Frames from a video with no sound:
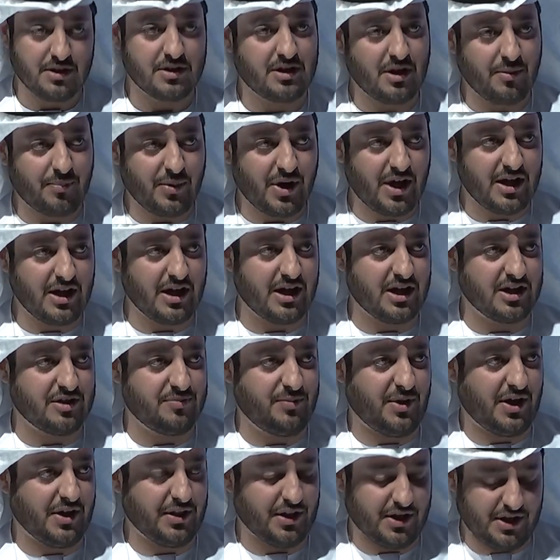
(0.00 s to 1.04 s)
تباينت
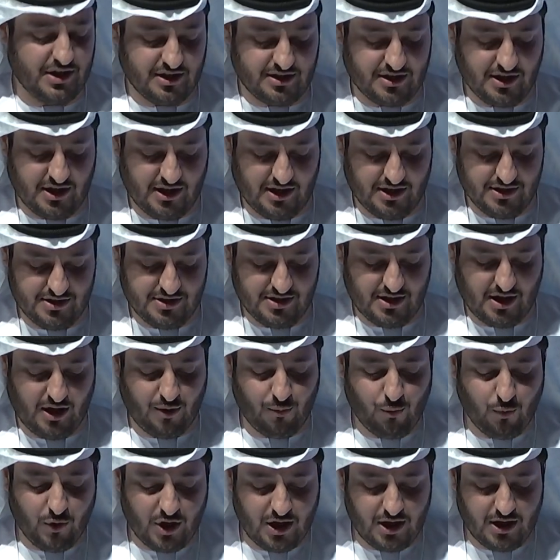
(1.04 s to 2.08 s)
بعض النتائج
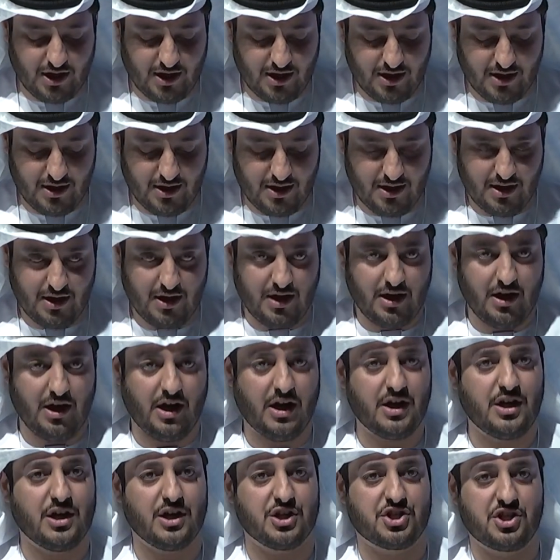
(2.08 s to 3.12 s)
أولها
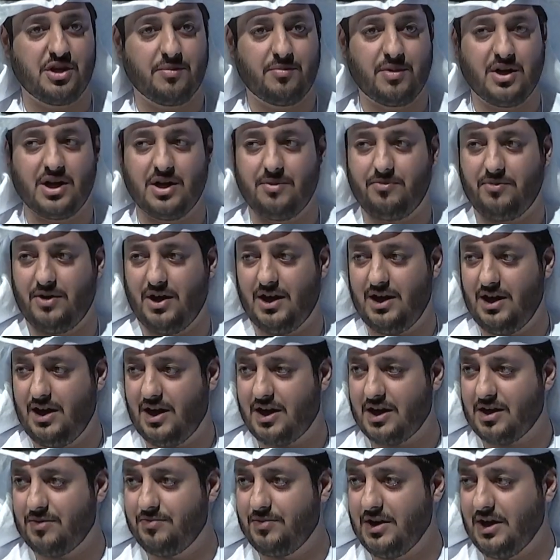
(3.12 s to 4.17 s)
أن الشباب
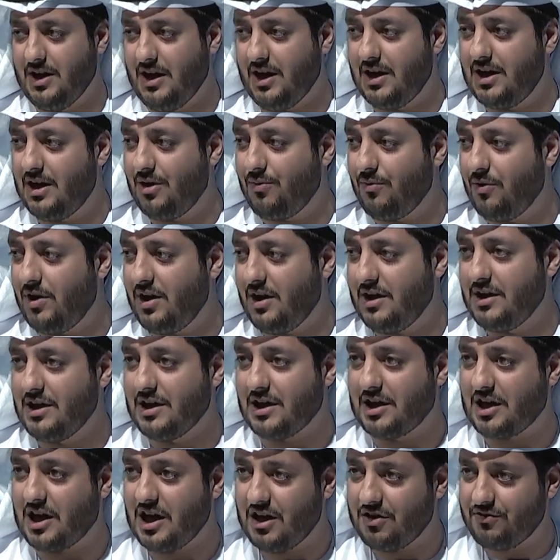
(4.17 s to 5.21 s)
العربي على وعي
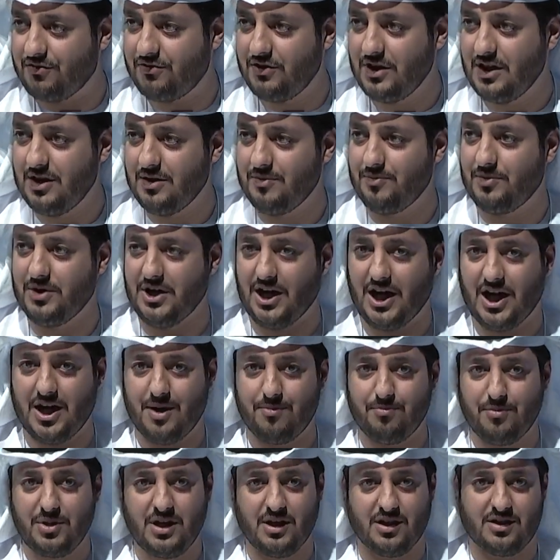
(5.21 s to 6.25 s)
كافي
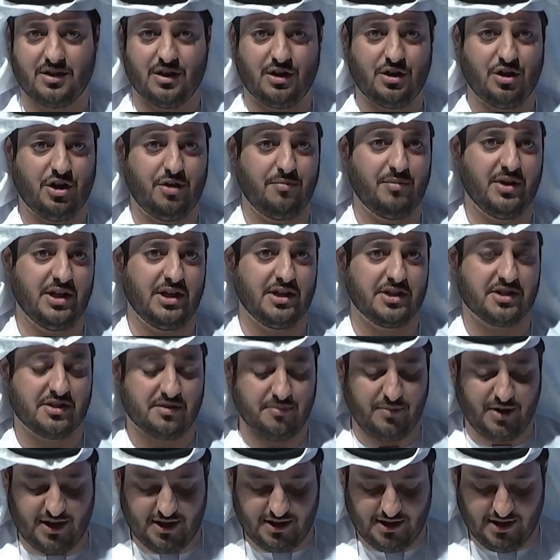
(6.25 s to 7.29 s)
بأهمية اللحمة
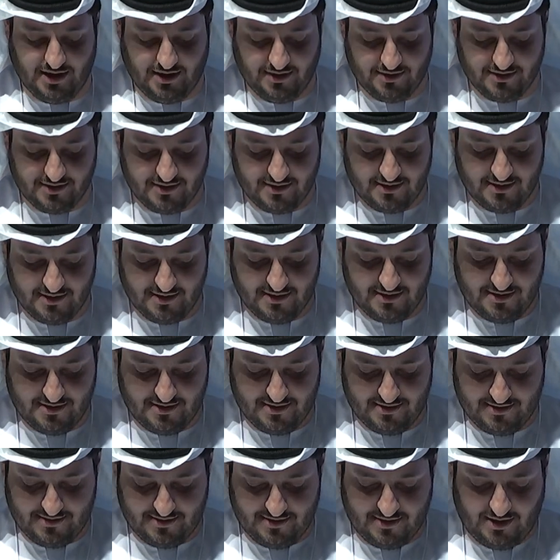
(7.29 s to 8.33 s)
الاجتماعية
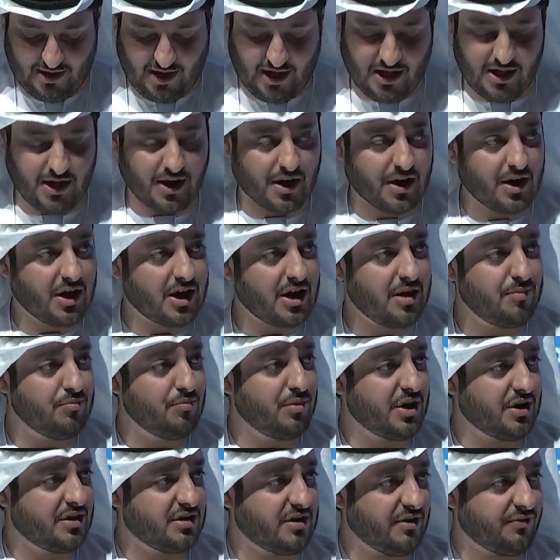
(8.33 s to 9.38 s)
على الرغم
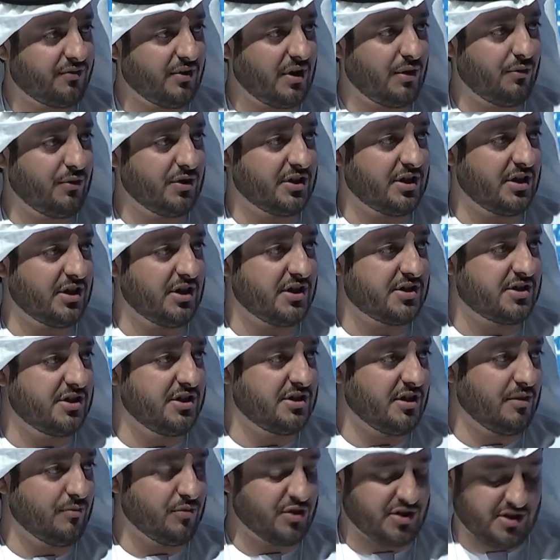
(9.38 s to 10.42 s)
من تفاوت
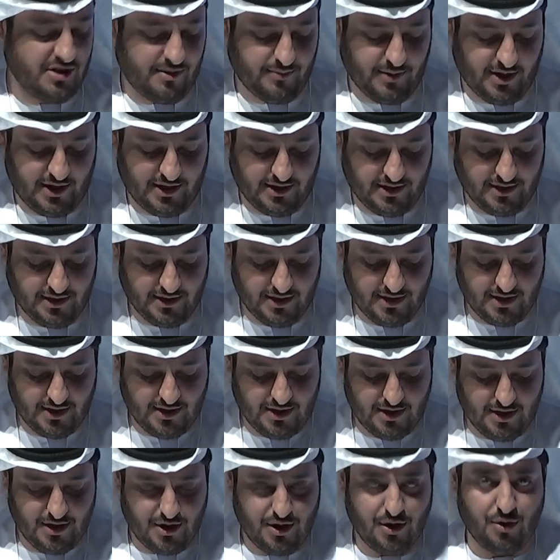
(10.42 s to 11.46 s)
النسيج المجتمعي
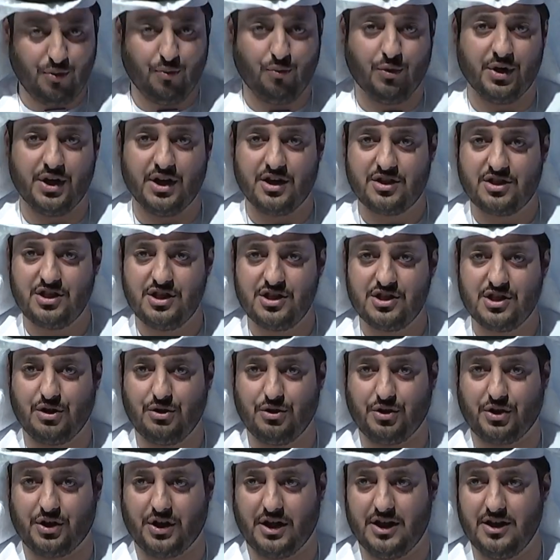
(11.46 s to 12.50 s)
والنتيجة
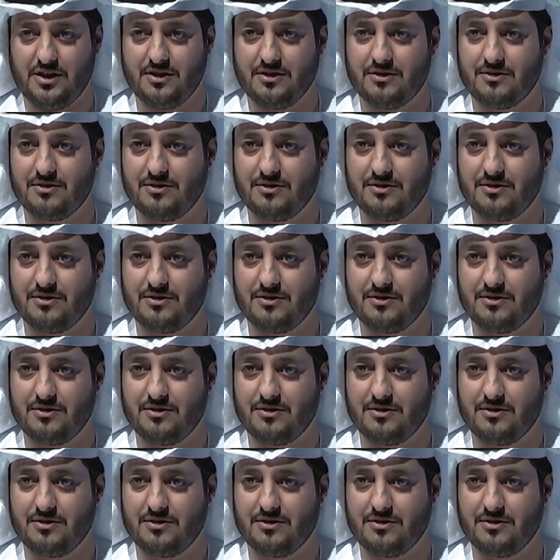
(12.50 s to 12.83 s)
الأخرى